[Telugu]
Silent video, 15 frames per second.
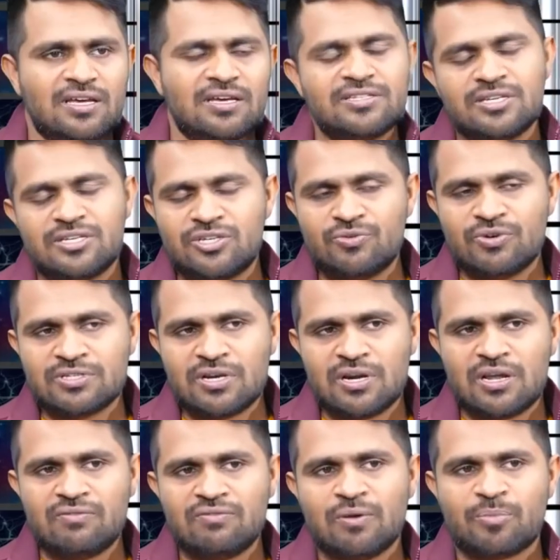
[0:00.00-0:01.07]
ఈ సిచ్యువేషన్
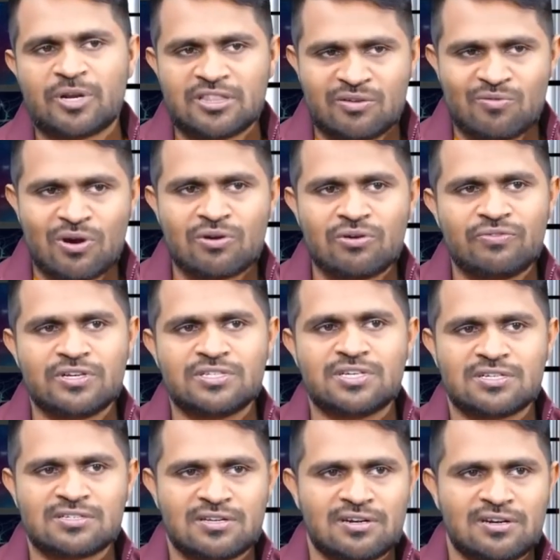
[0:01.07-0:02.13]
లైఫ్లో ప్రతి ఒక్కరు ఫేస్
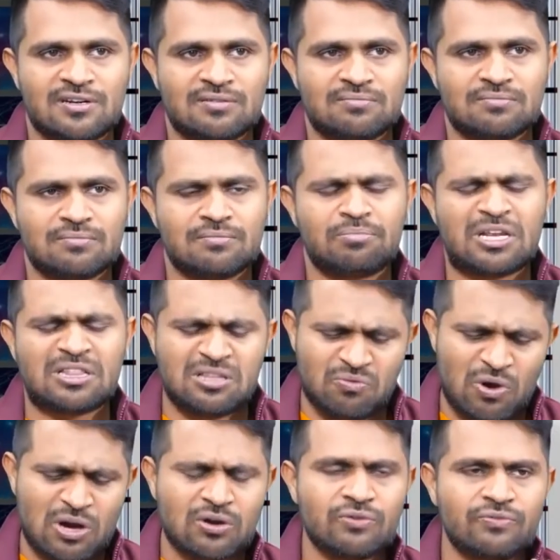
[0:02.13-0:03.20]
చేస్తారు ప్రతి
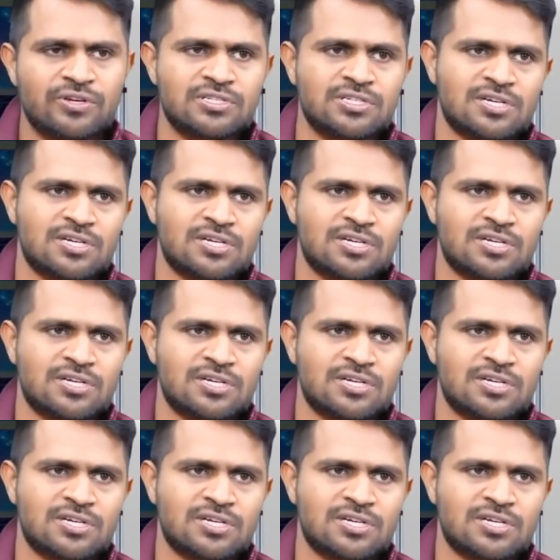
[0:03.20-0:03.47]
ఒక్కరు ఫేస్